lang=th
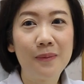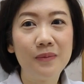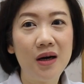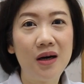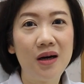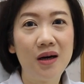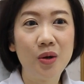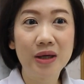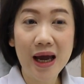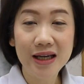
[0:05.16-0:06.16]
รับ
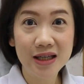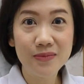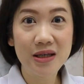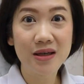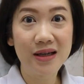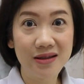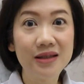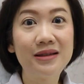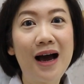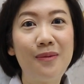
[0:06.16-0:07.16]
คนไข้ที่มีเกล็ด
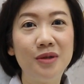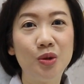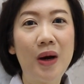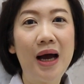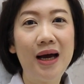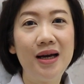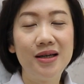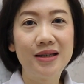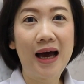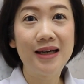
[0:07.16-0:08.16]
เลือดต่ำหรือว่า
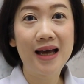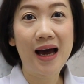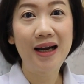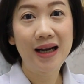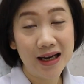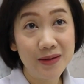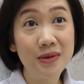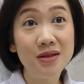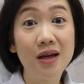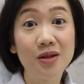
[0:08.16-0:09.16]
ทานยาละลายริ่ม
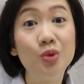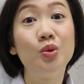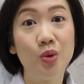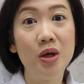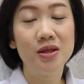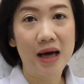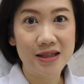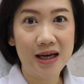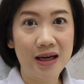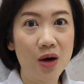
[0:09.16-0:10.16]
เลือดอยู่ อา
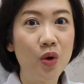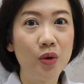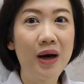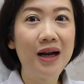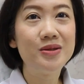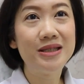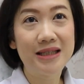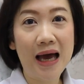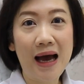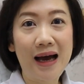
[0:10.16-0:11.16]
จจะกังวลว่าเราฉี
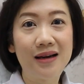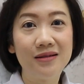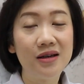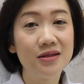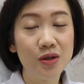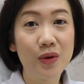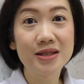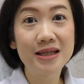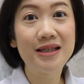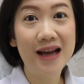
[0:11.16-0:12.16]
ดยาฉีดวั
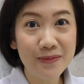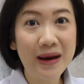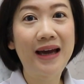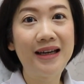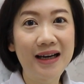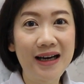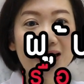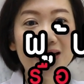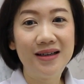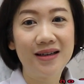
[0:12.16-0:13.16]
คซีนได้ไหมนะคะ
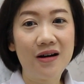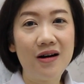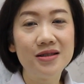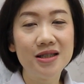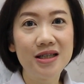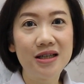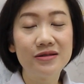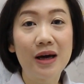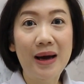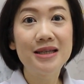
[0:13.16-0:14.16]
ก็จริงๆเรา
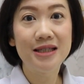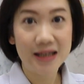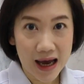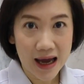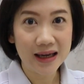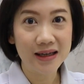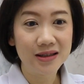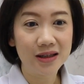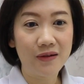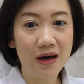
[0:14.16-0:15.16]
สามารถฉีดได้
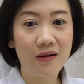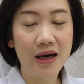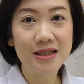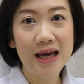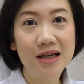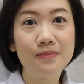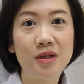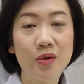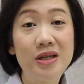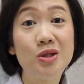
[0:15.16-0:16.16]
แต่ว่าขอให้แจ้ง
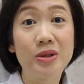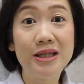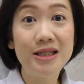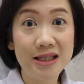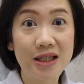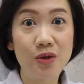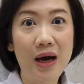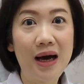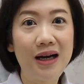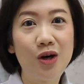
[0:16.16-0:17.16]
บริเวณจุดที่ฉีด
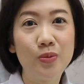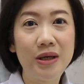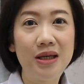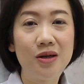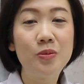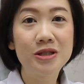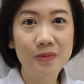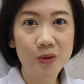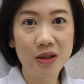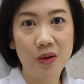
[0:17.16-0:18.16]
ว่าเรามีโรคประ
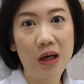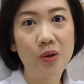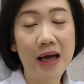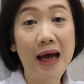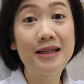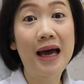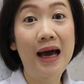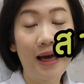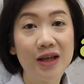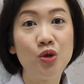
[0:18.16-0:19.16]
จำตัวหรือว่าเราทานยา
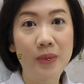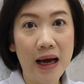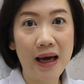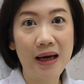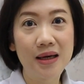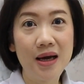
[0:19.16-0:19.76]
อะไรอยู่บ้าง